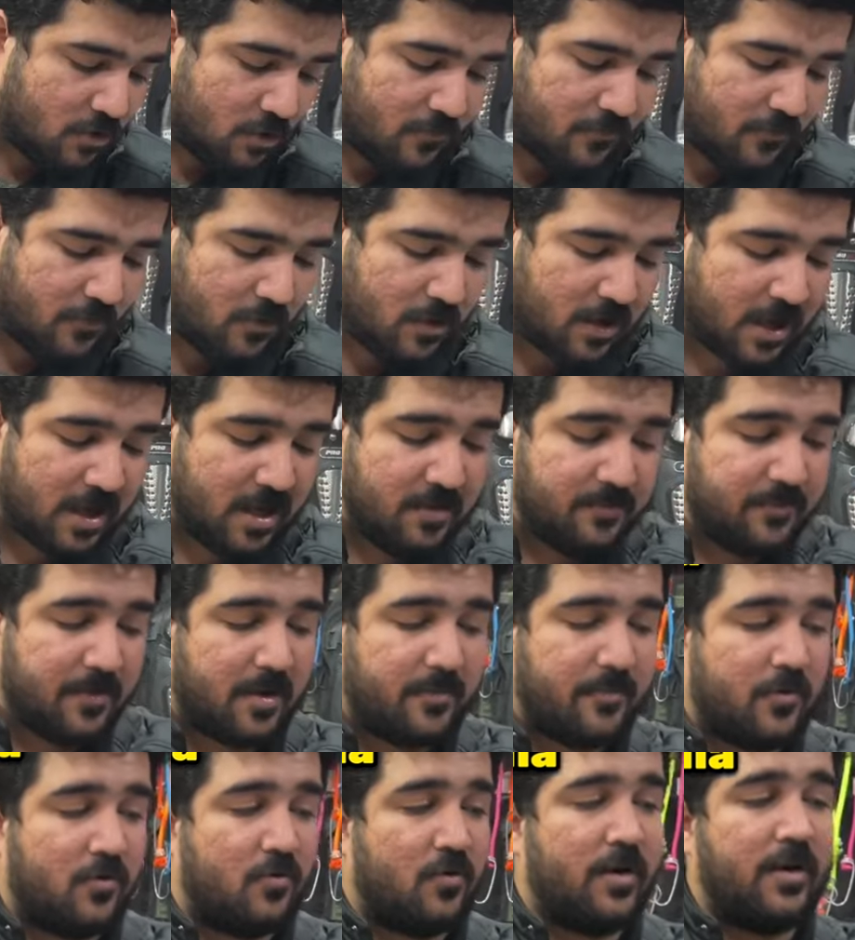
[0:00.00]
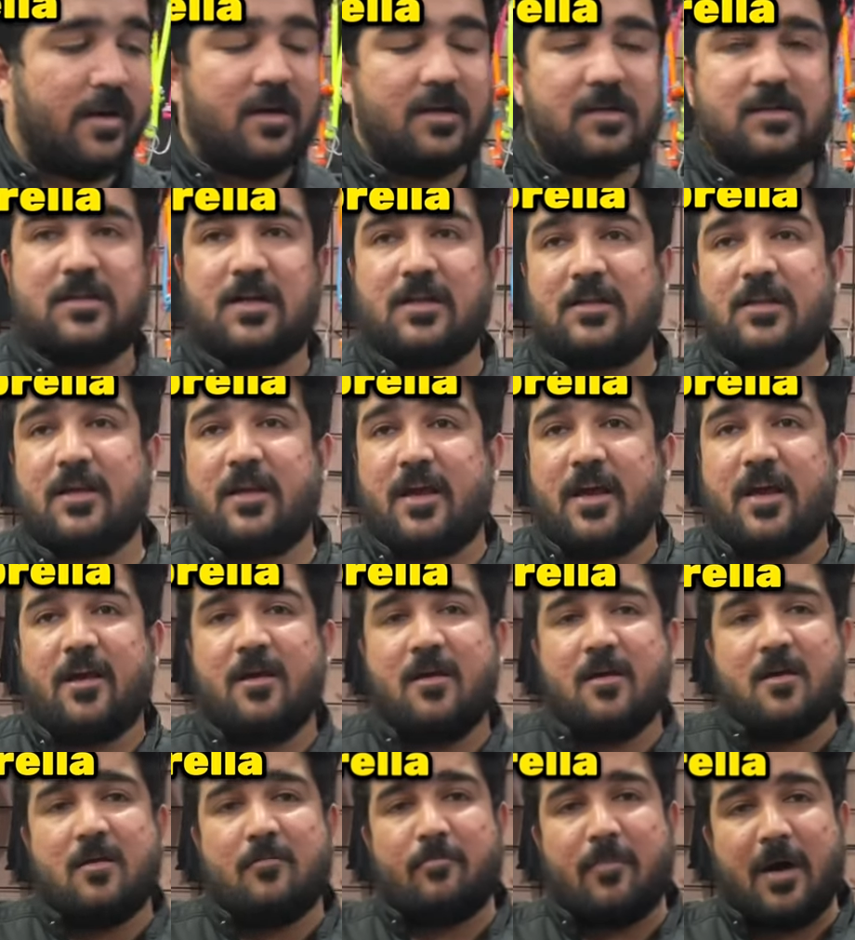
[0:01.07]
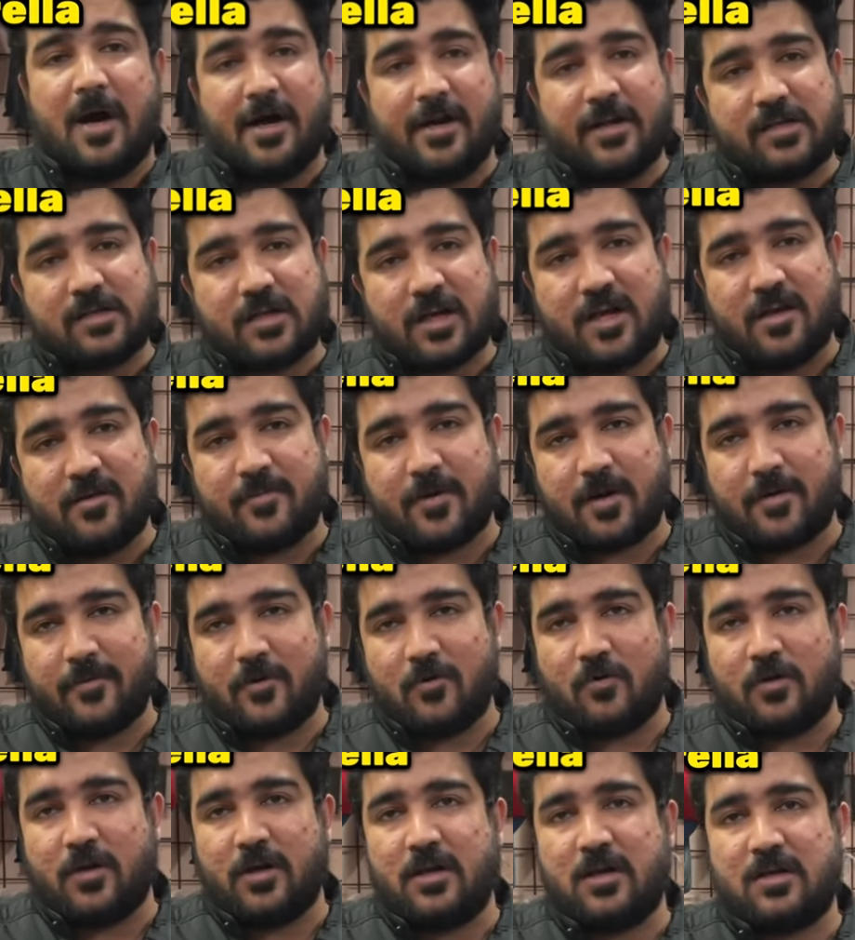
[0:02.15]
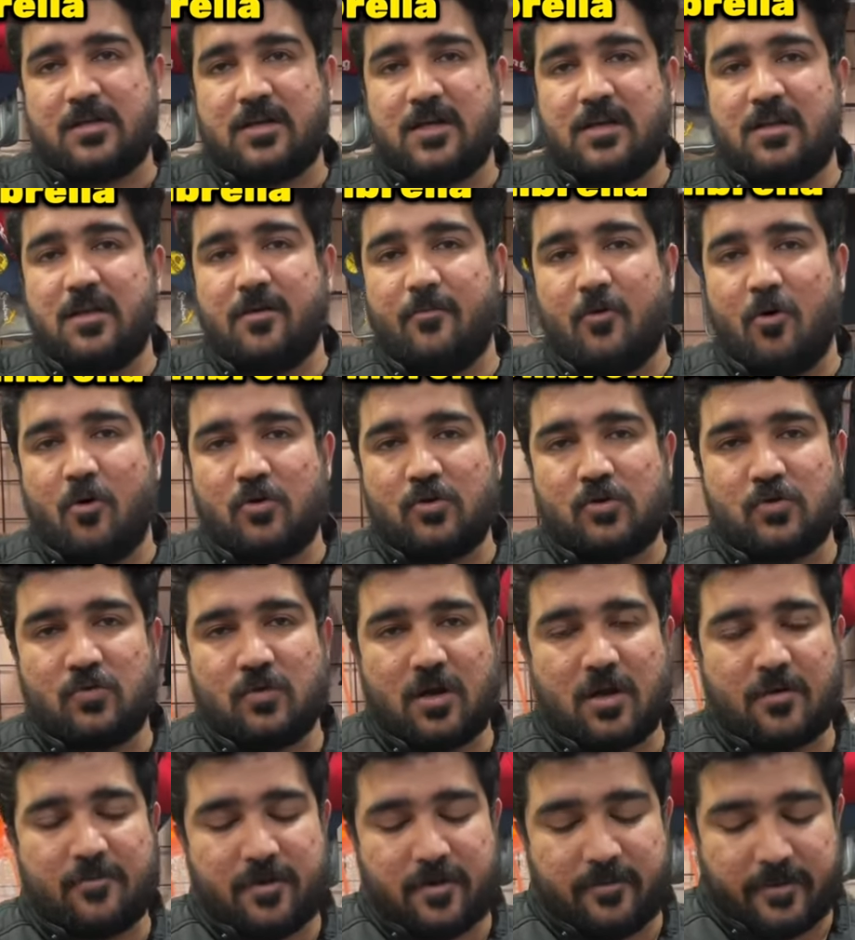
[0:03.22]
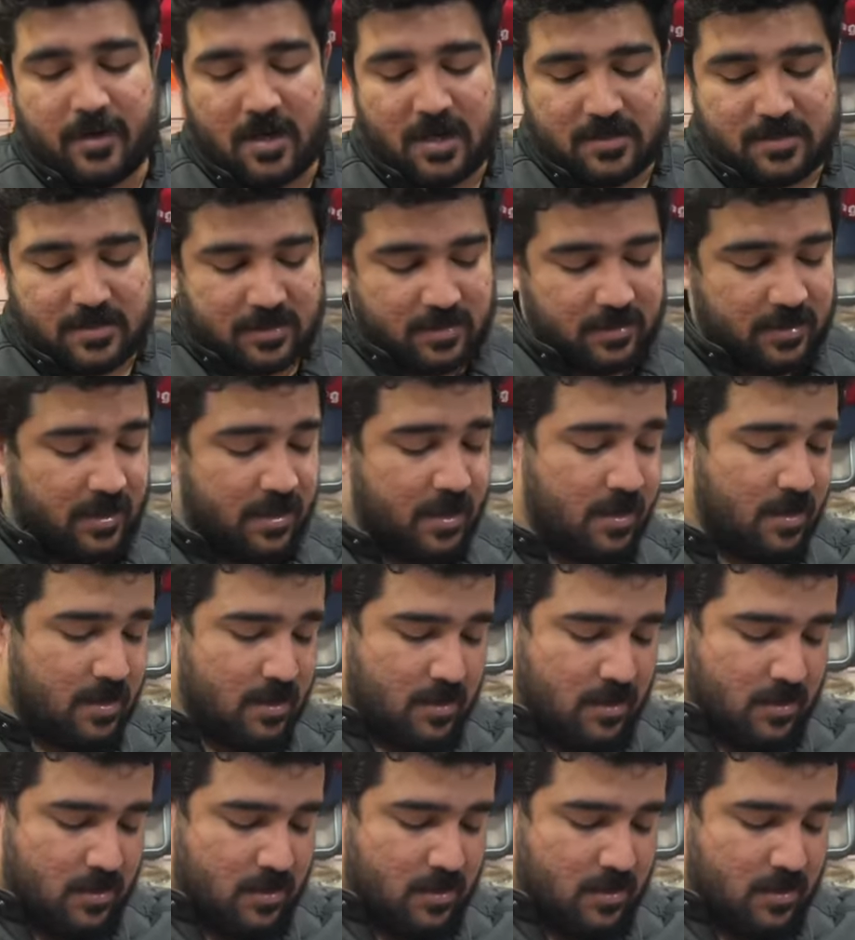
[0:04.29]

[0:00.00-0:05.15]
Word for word: स्नोफॉल कहीं पर भी होने लग जाती है बारिश कहीं पर भी होने लग जाती है मानसून कभी भी आ जाती है